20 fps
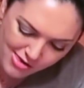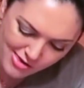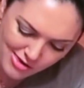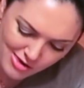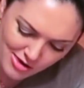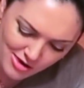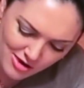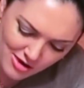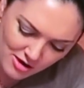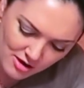
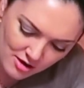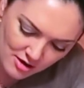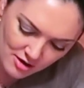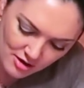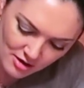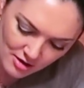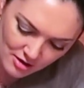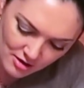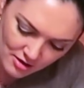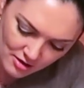Э,
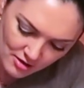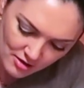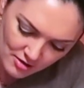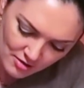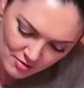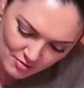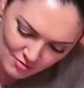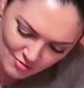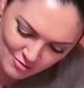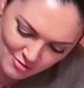
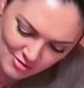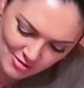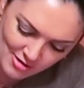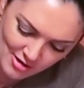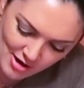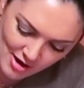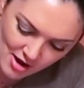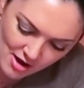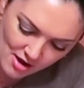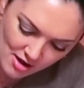о,
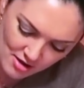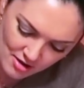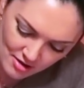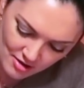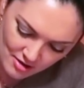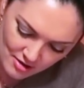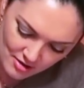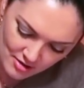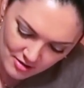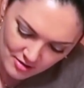
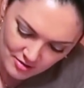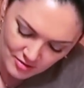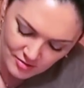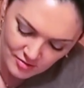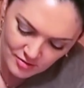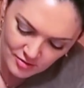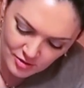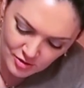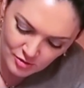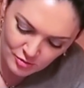
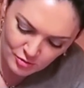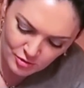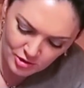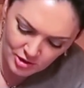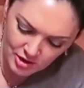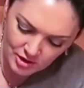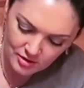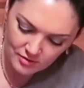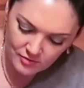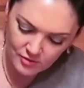
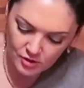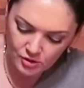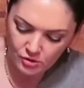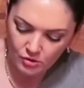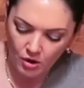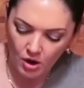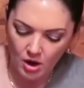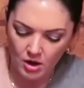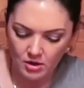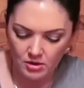все,
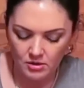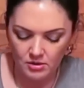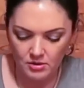все.